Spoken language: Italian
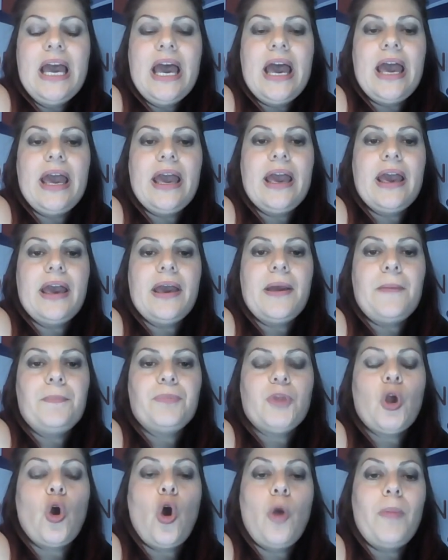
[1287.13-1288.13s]

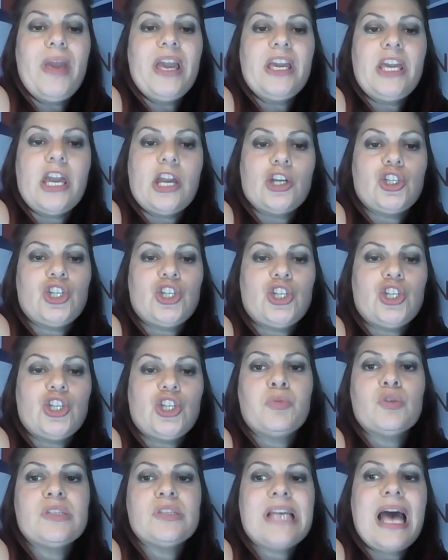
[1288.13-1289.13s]
Eh, come riesci a
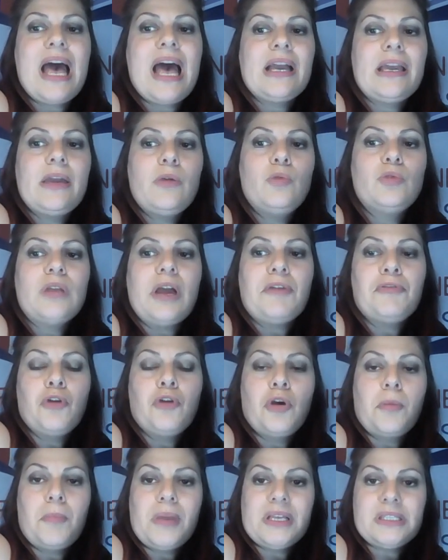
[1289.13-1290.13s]
sposare una
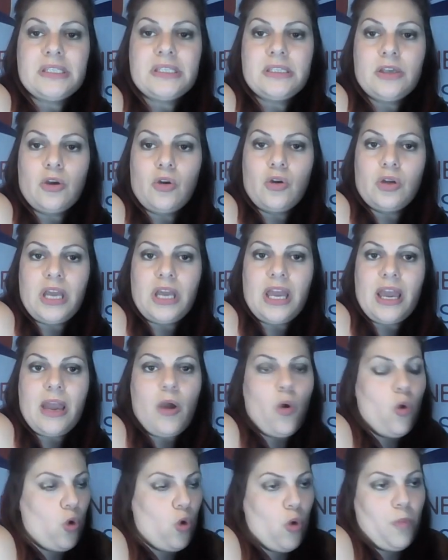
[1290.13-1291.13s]
formazione
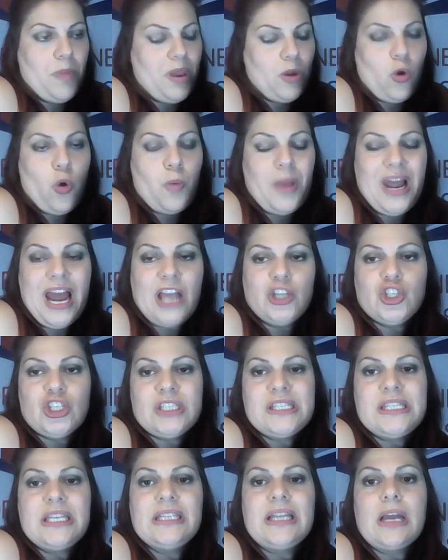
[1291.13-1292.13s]
o come, come l'hai
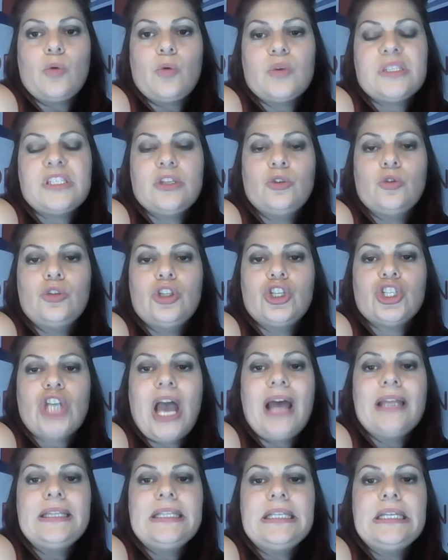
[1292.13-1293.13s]
gestita in questi 12
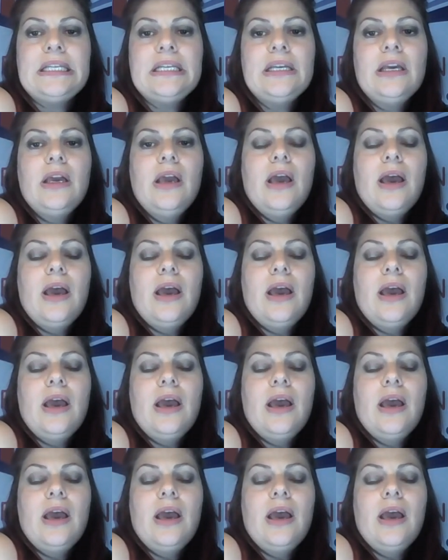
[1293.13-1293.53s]
anni?